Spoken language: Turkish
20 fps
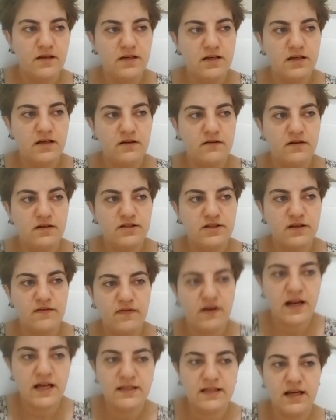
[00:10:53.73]
e, işte
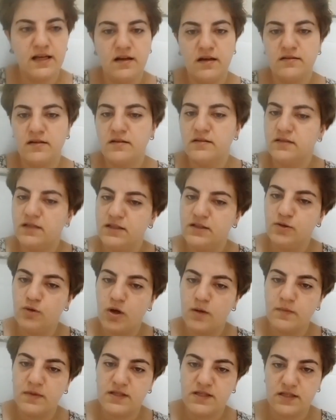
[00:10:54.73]
veren el alan eli
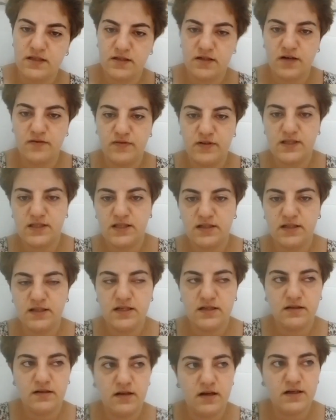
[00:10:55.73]
görmesin
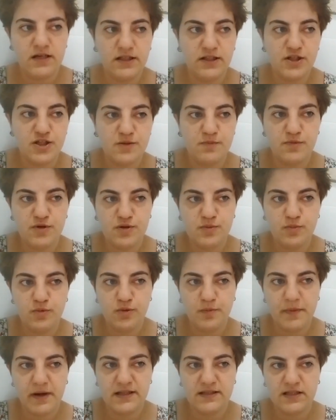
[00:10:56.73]
kafasıyla yetişmiş
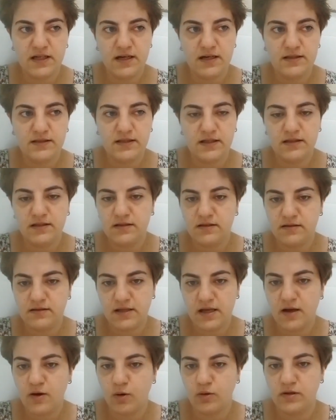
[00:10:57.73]
bu
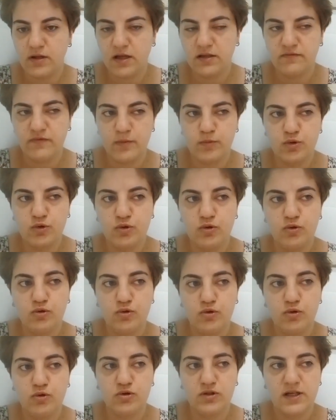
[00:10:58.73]
mentalitede olan ve bu
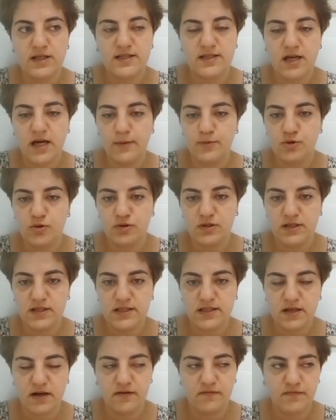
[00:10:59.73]
kültüre sahip çok
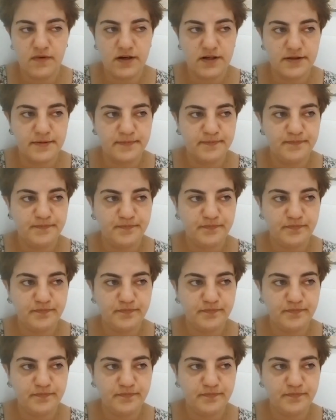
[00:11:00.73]
insan var